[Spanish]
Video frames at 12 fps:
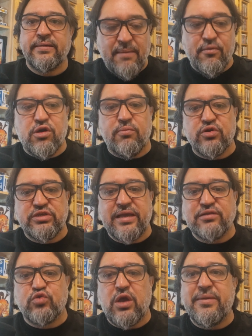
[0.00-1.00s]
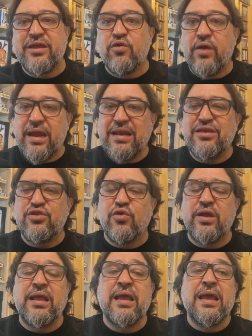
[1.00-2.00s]
Vemos cómo siguen su camino él y
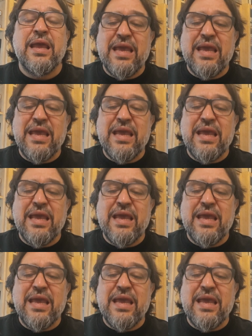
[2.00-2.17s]
Joel